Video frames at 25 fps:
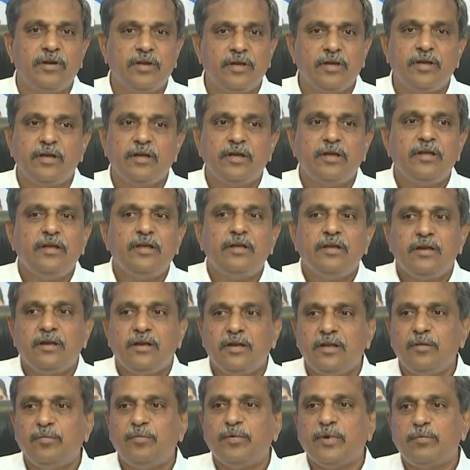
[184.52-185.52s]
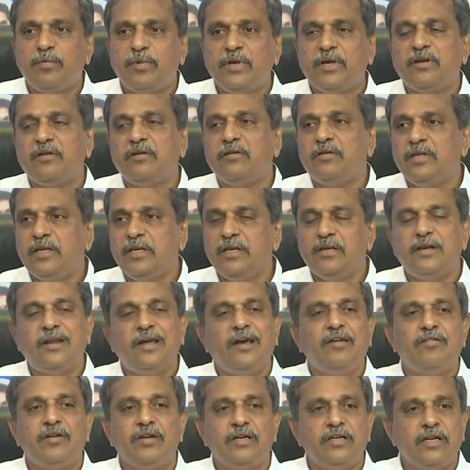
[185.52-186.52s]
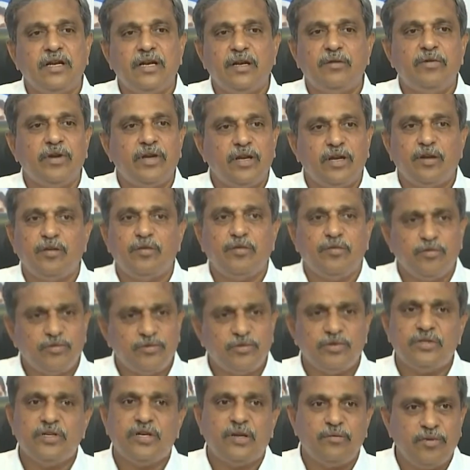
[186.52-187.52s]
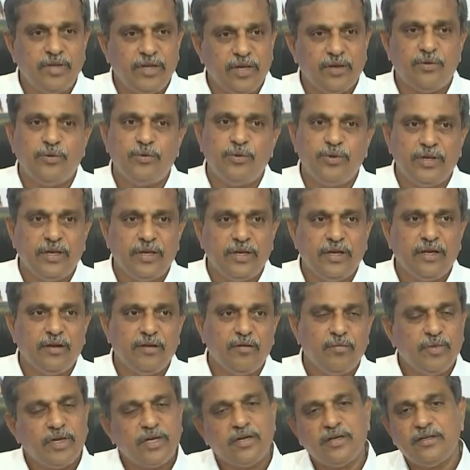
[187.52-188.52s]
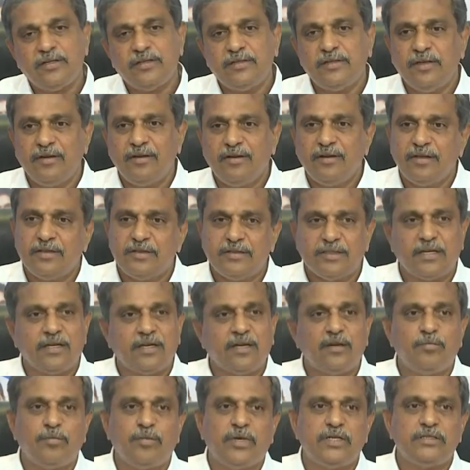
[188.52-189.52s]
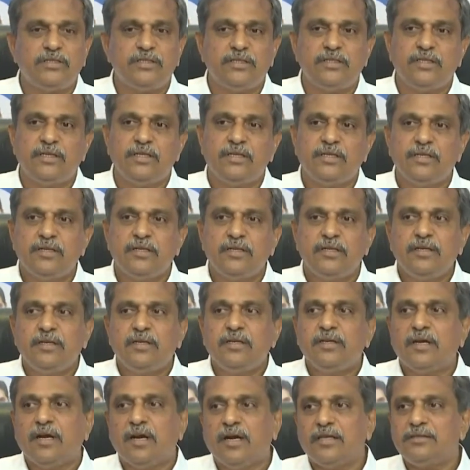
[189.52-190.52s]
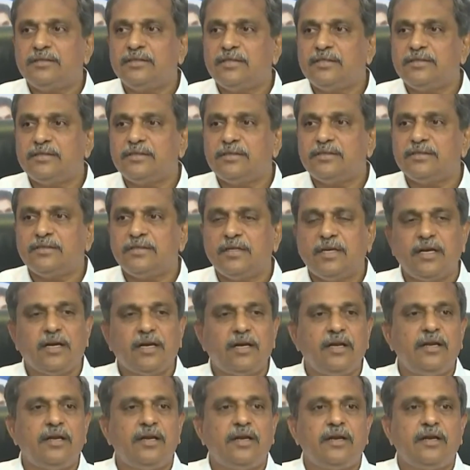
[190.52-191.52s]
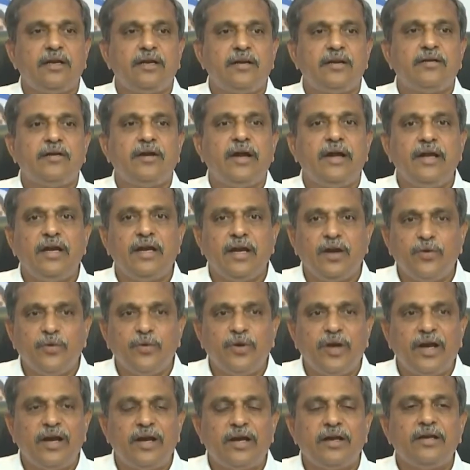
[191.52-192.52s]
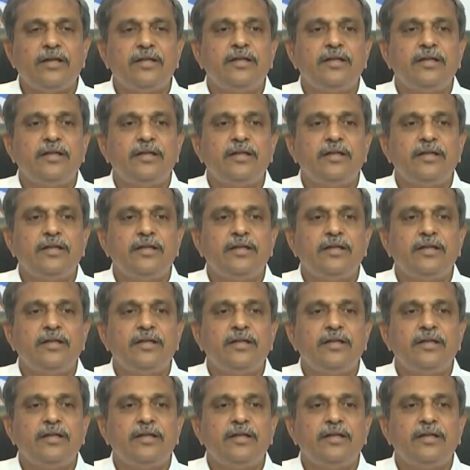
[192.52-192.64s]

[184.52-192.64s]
అంటే అది పబ్లిక్ దీన్ని డైవర్ట్ చేయడమే నేను అవుతుంది దాని మీద ఎక్కువ జరిగిన బట్ అట్ ది సేమ్ టైం జరగడం మంచిది కాన్సెన్సస్ రాగైనా అయినా కూడా